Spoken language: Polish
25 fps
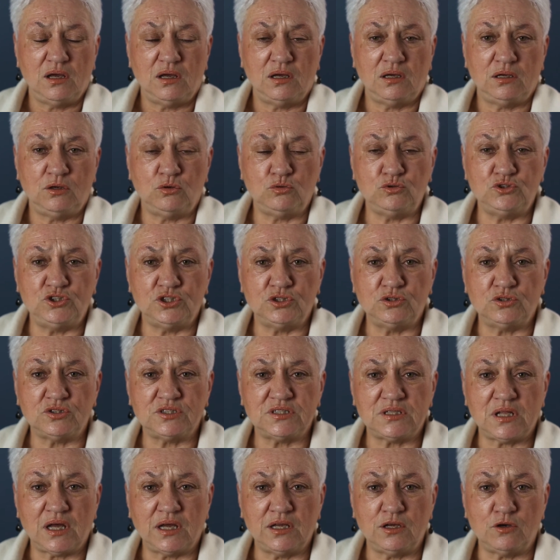ludzie
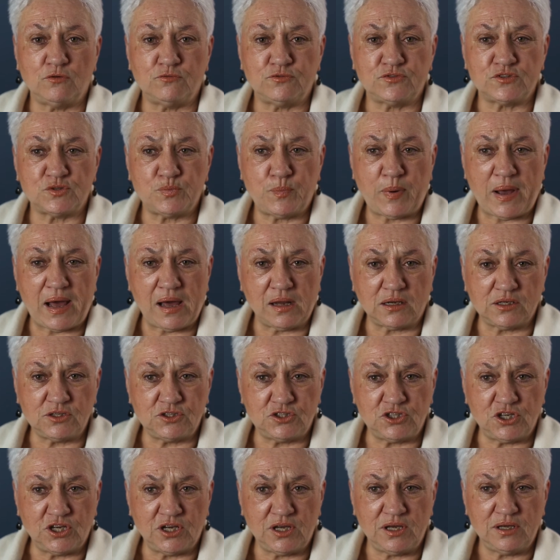dostają
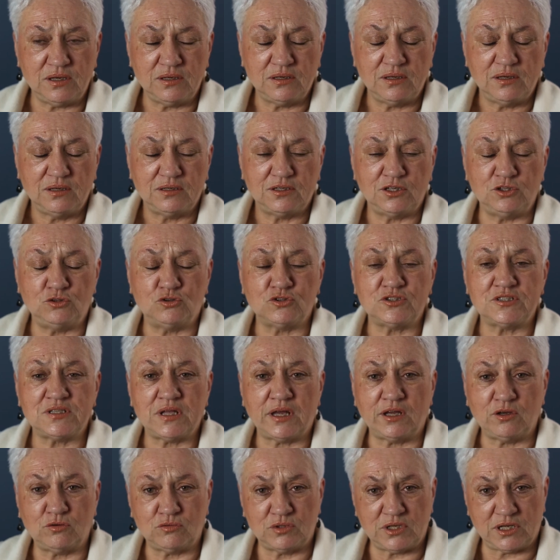wsparcie i
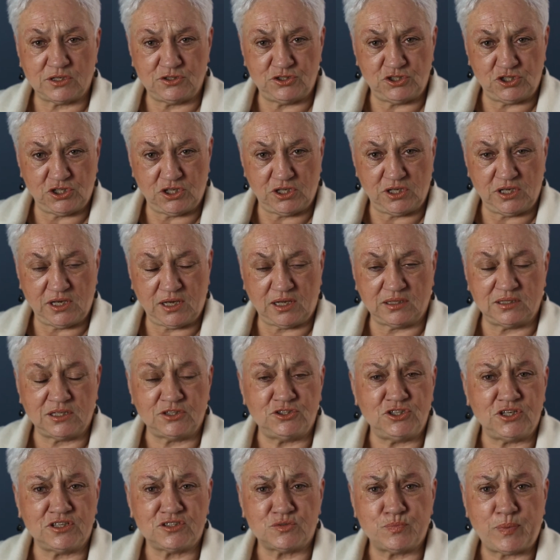dostają nadzieję, a
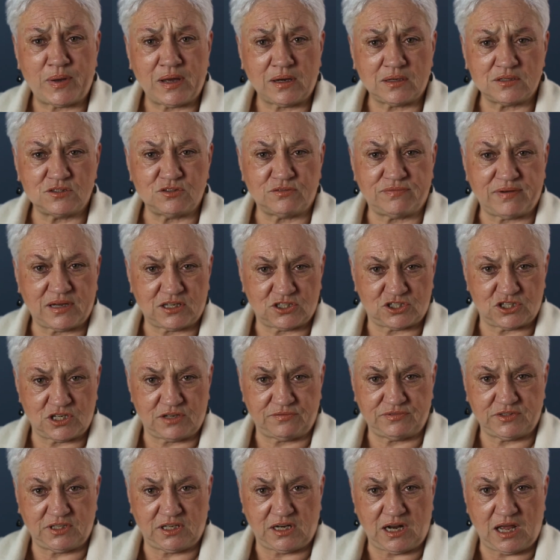nadzieja jest bardzo ważna
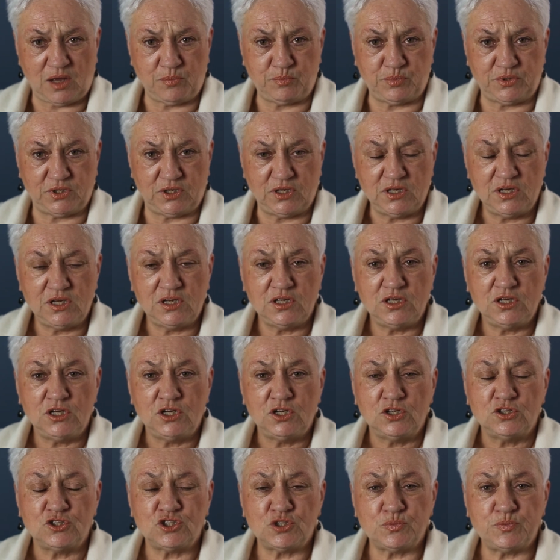w terapii
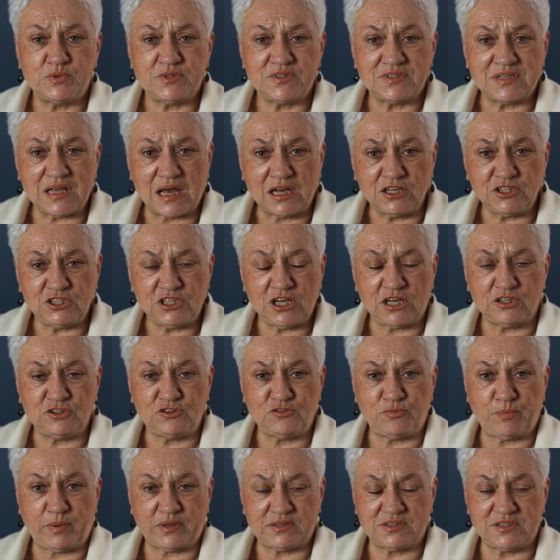żeby
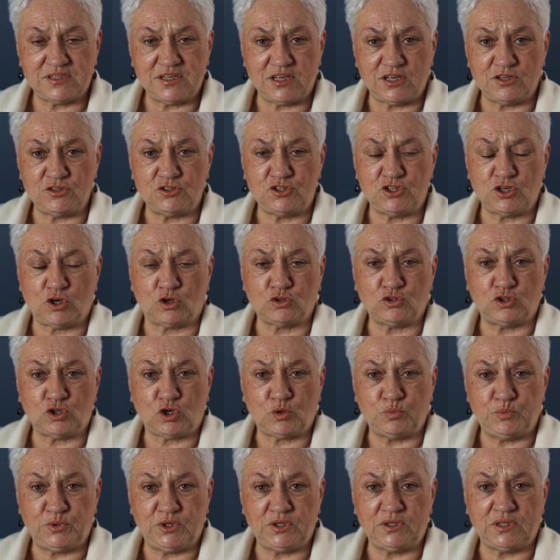zasiać w pacjencie
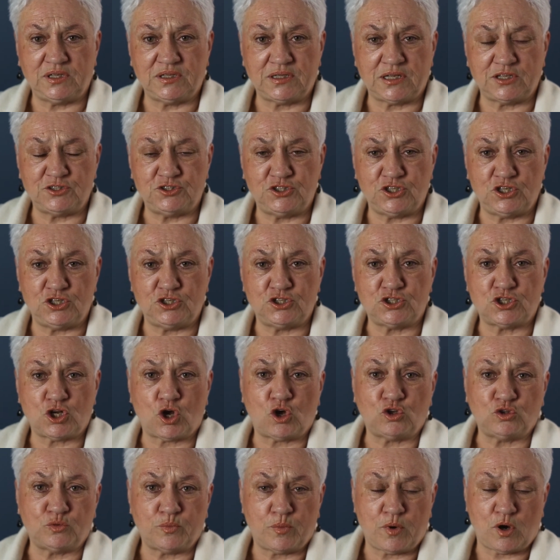odrobinę nadziei, że
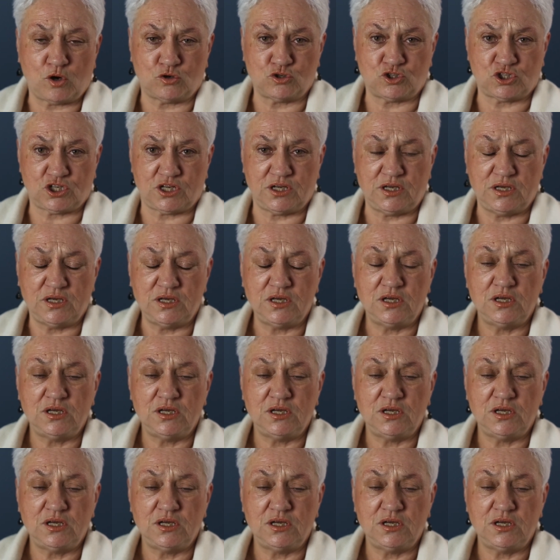on może,